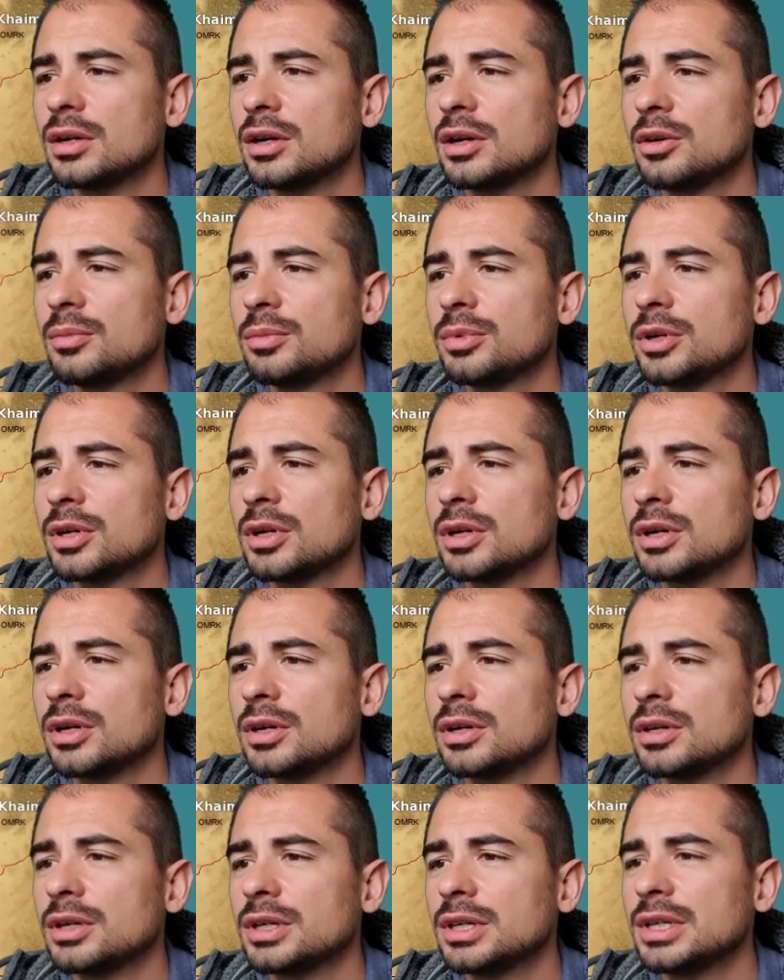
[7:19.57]
hop
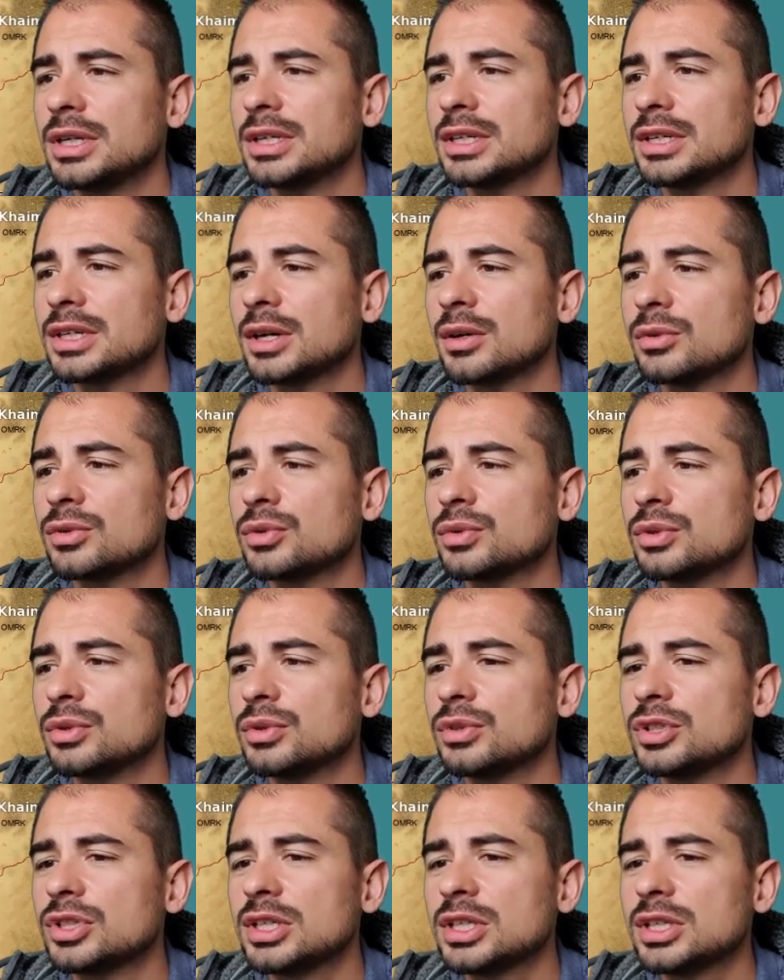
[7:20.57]
là, 48
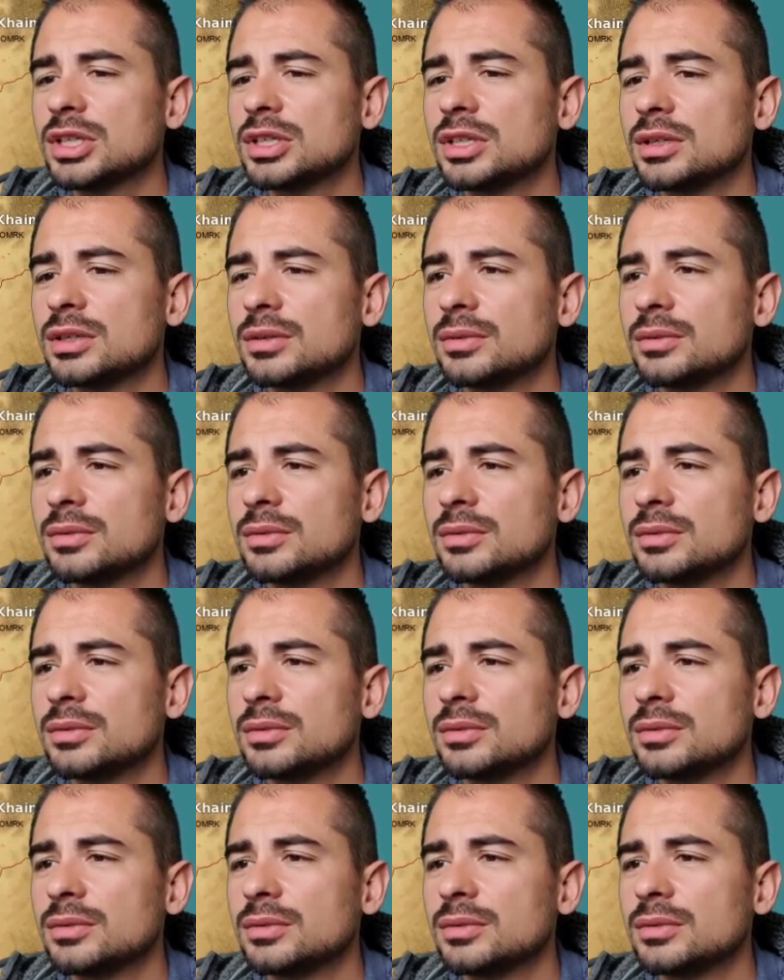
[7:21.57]
nautiques